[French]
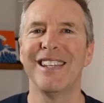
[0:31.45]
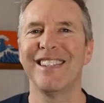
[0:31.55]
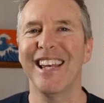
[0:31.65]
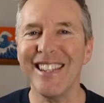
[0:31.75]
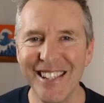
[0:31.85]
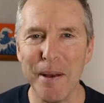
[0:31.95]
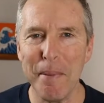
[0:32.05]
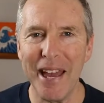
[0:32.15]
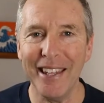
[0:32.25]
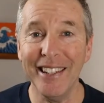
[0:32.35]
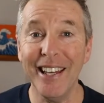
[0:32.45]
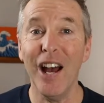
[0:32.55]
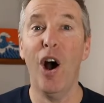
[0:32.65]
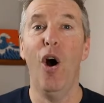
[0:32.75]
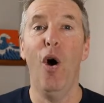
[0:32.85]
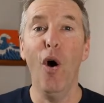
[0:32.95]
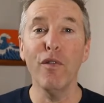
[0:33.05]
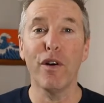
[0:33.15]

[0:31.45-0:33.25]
Cette semaine, on